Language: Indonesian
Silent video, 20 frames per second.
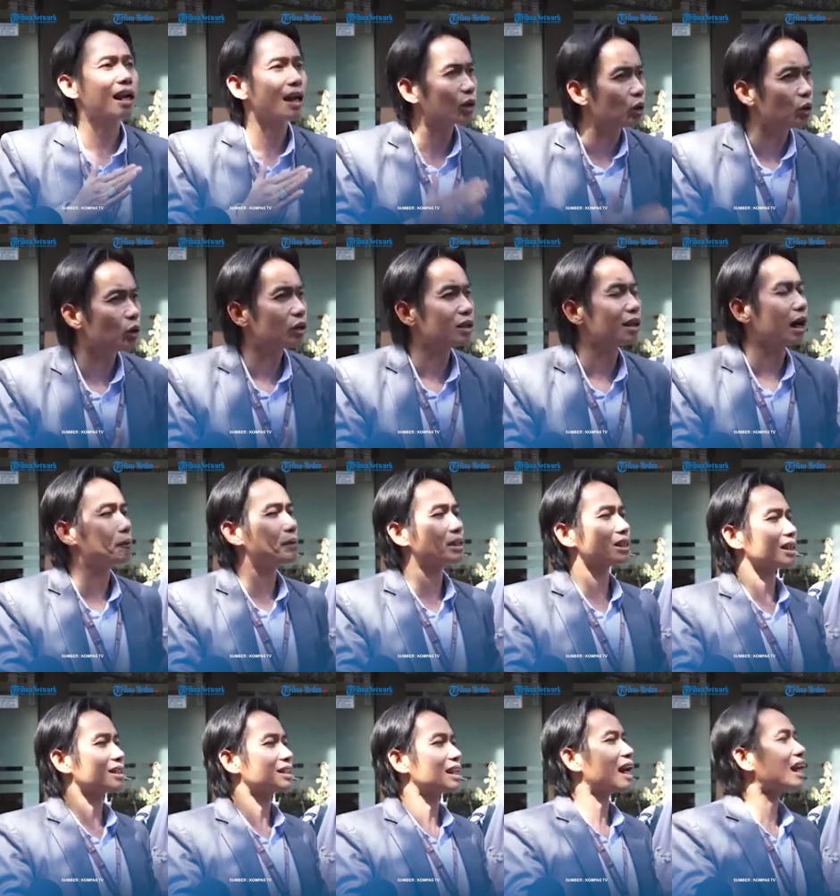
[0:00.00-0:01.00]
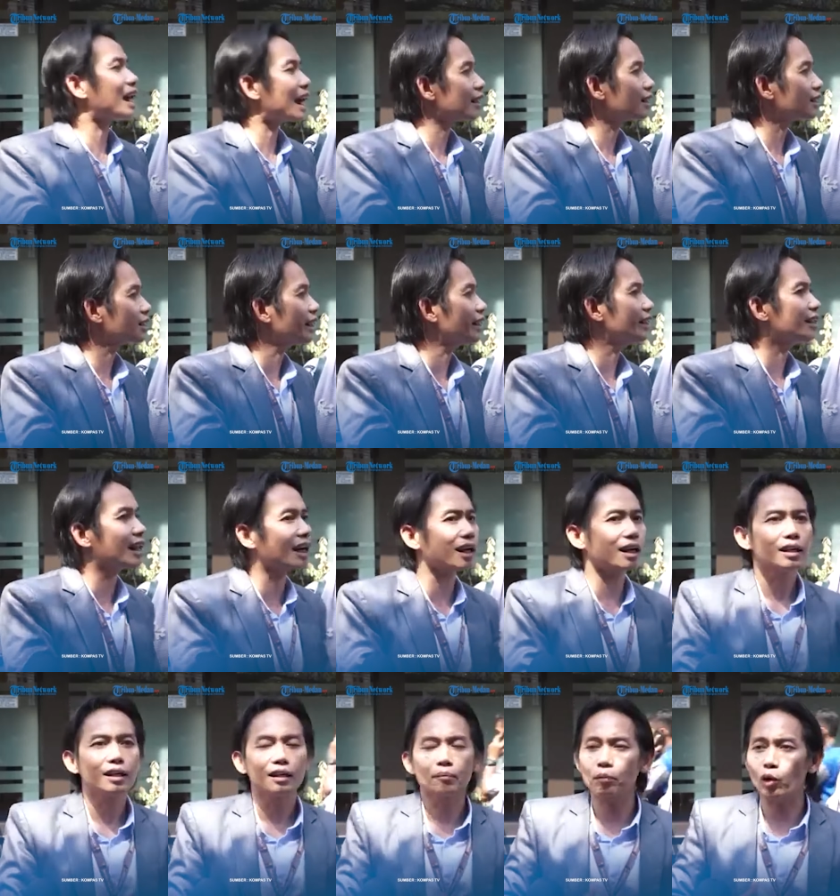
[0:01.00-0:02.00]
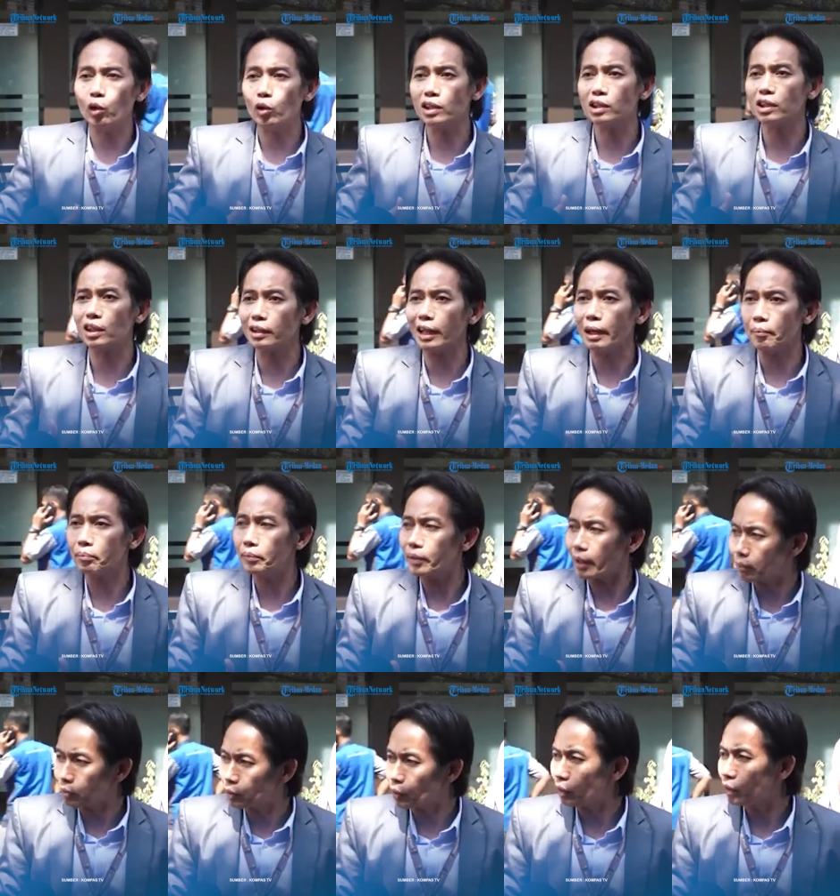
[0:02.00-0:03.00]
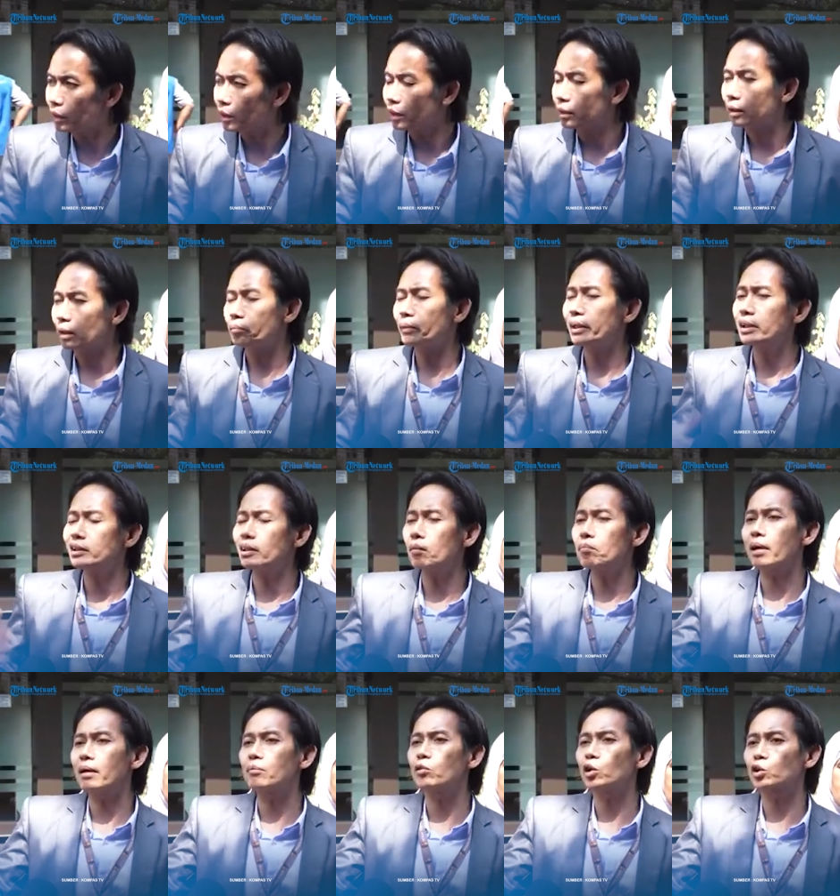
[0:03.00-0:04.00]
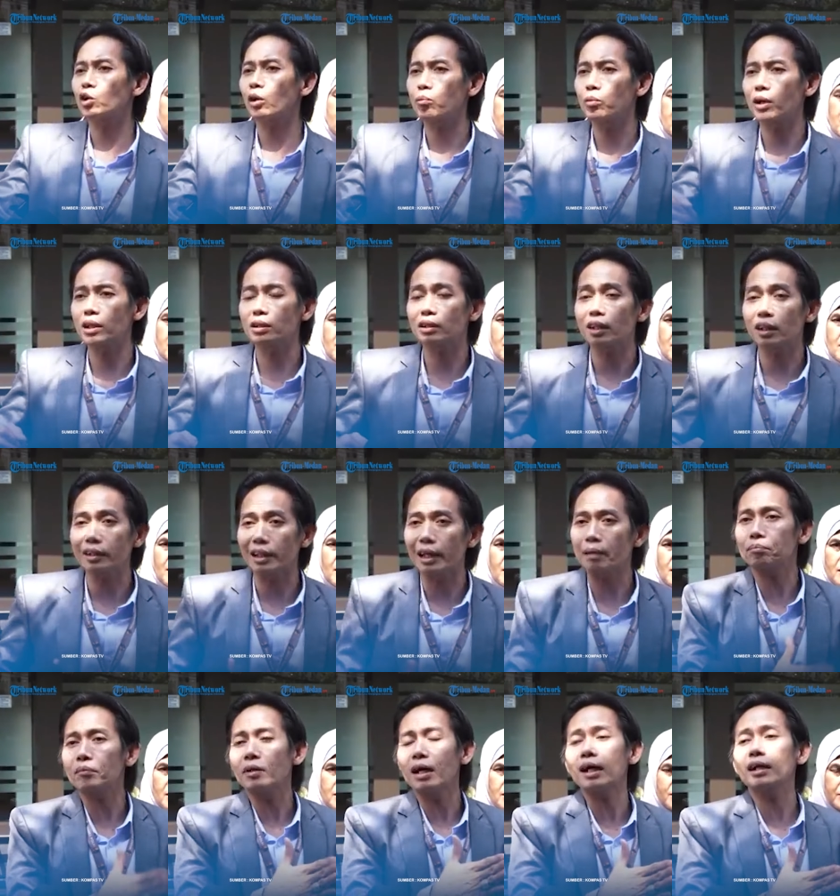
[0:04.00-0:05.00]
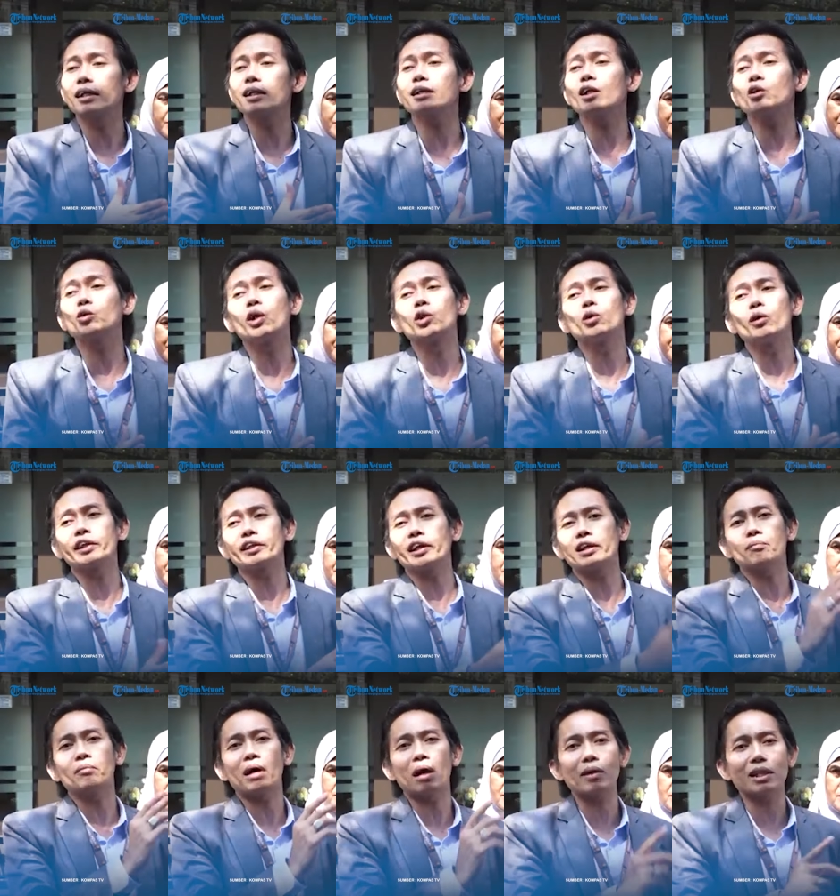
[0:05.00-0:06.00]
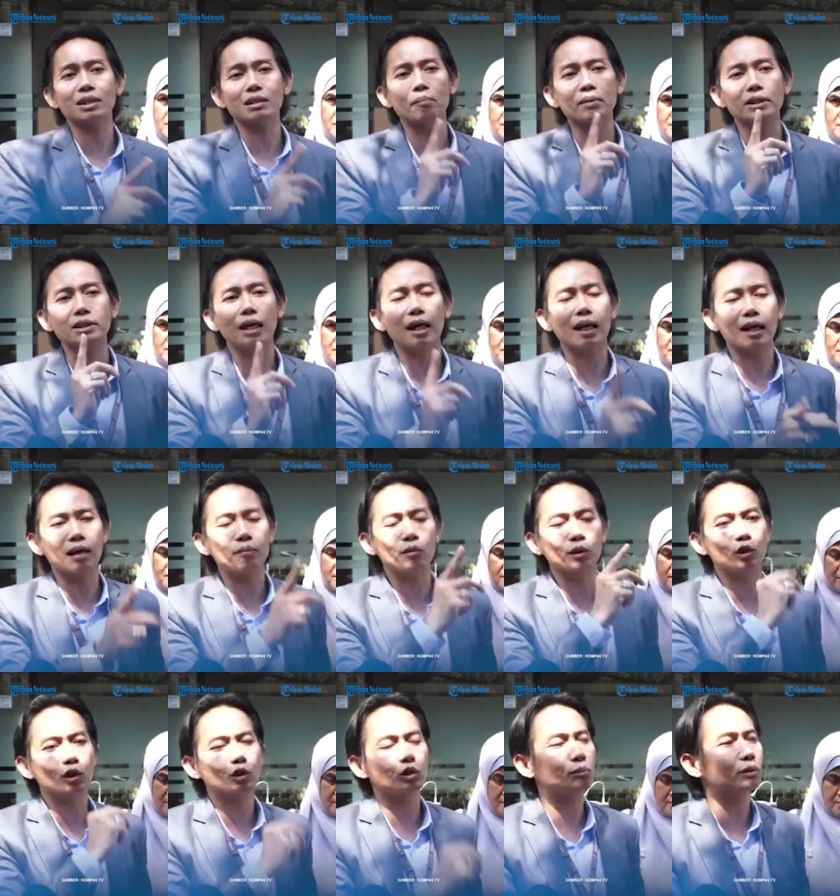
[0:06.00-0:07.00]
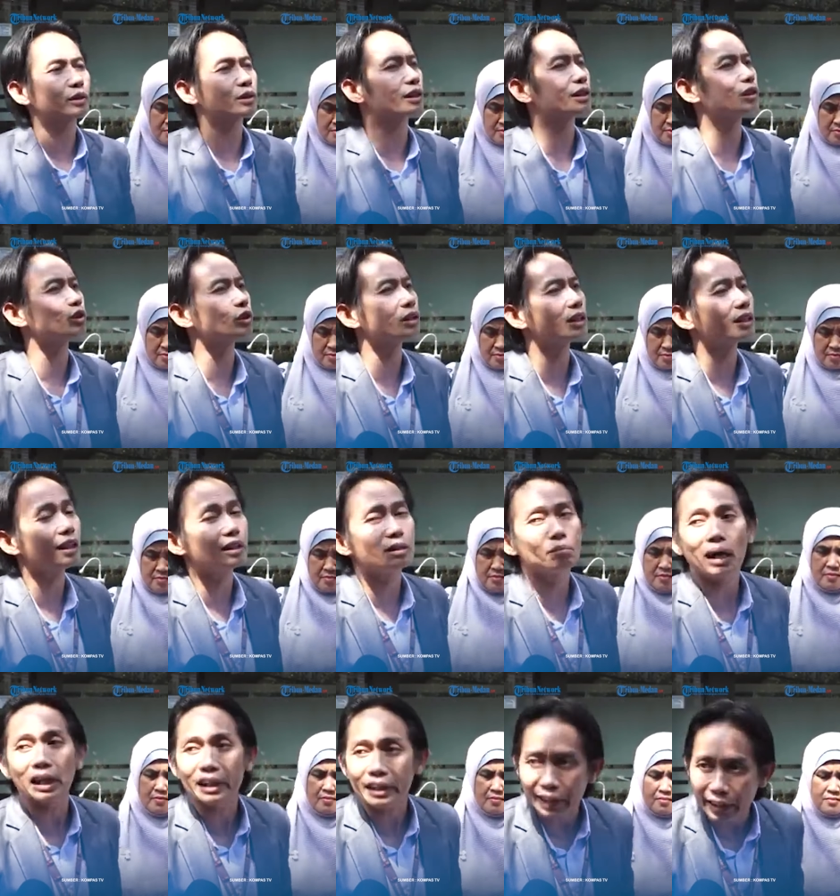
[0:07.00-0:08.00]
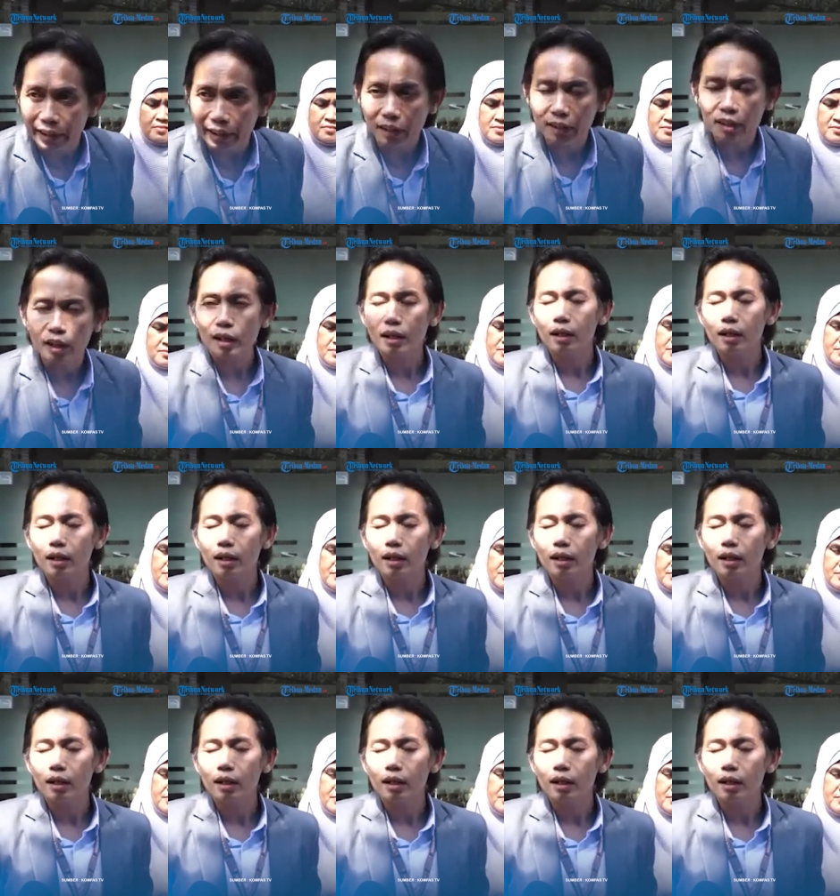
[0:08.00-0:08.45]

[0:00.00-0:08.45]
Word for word: lalu nggak bisa jalan sehingga perlu disetep ya Bu. Minjamlah motor buat nyetep, akhirnya dua-duanya dibawa sampai sekarang motor Jupiter itu tidak dibalikin.